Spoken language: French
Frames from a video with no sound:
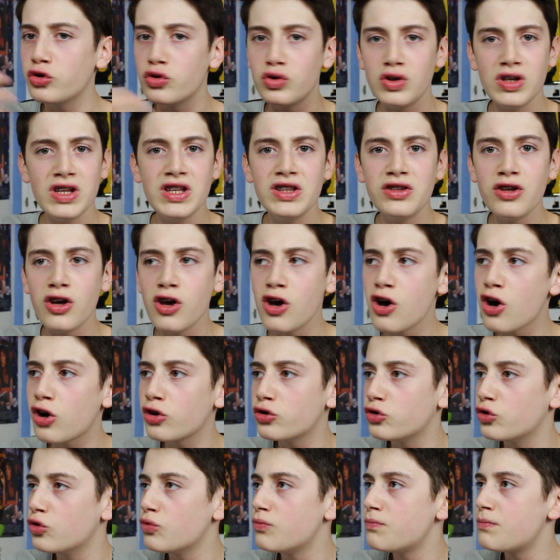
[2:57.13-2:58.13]
de
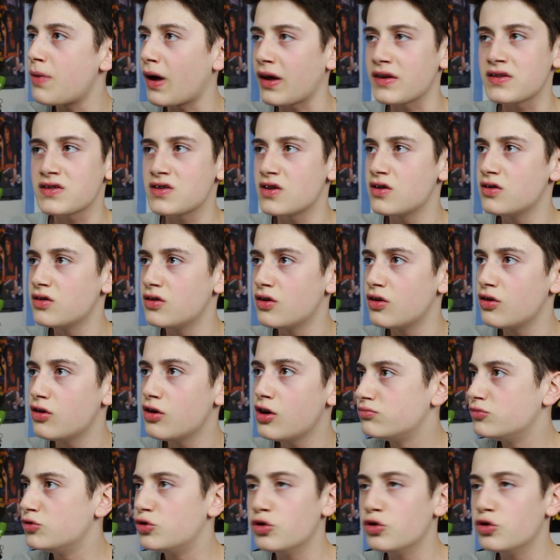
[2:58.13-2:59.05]
leaders, de personnes,